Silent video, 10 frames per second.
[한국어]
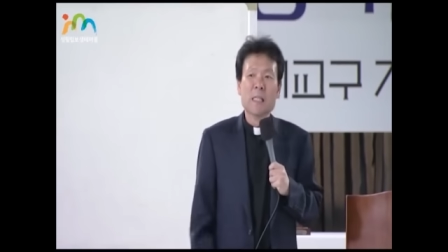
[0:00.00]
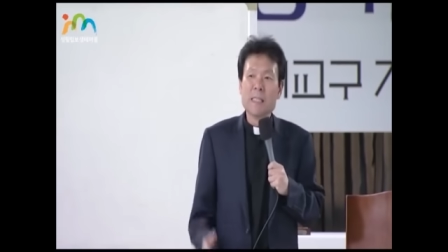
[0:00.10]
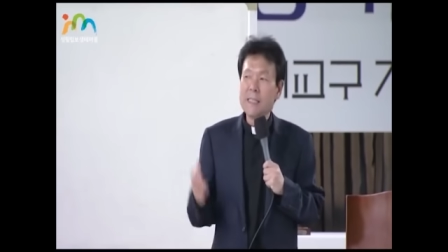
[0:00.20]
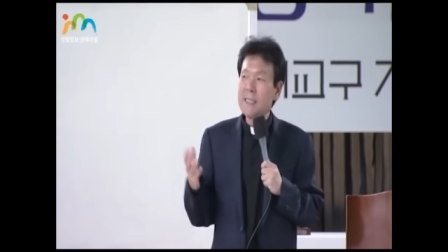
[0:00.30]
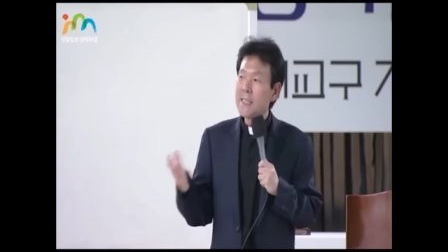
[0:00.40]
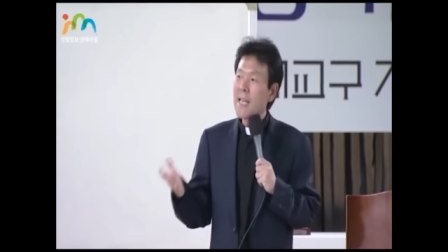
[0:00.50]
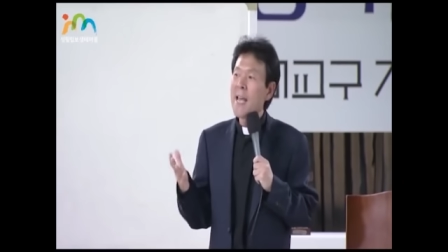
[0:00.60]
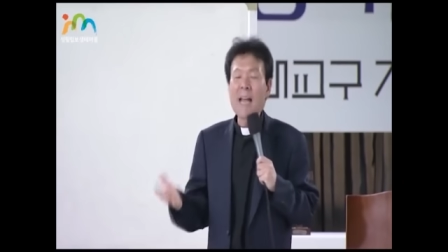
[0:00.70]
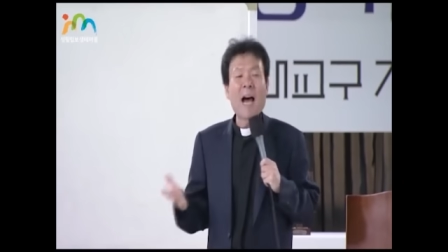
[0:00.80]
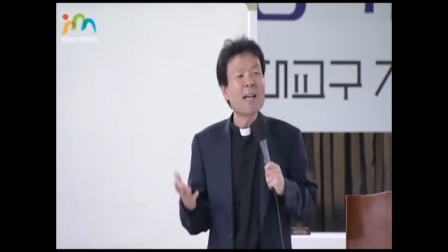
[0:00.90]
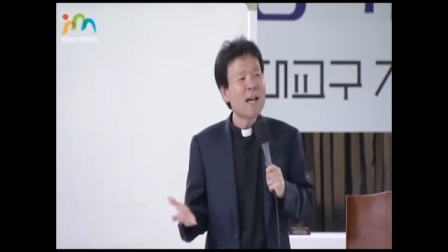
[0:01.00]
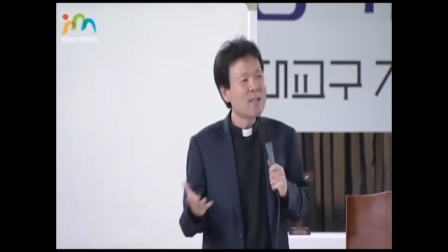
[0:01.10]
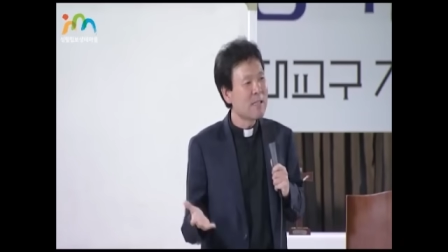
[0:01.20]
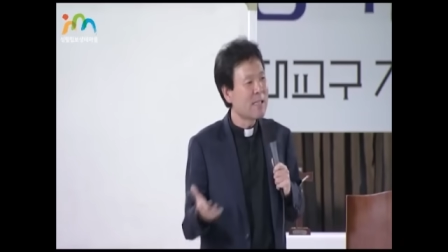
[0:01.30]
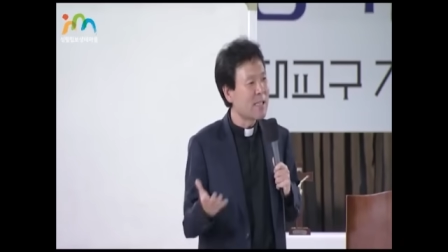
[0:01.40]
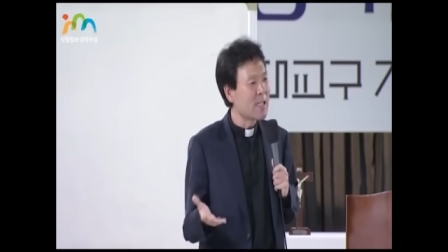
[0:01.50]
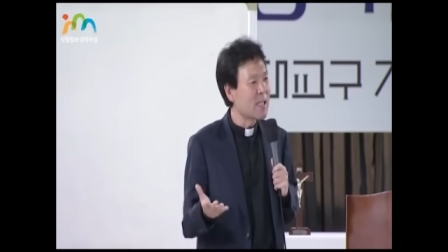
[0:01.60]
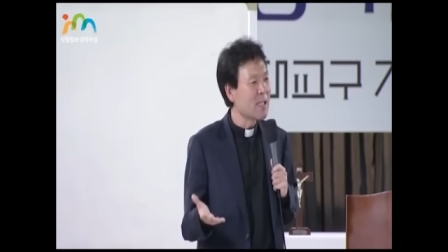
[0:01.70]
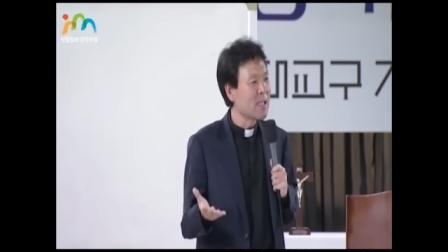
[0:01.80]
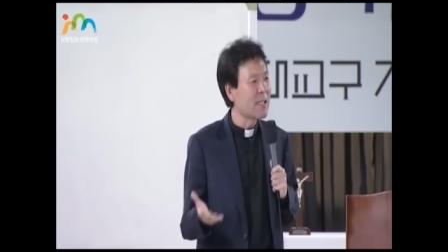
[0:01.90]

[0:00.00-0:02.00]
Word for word: 이게 나라를 지키는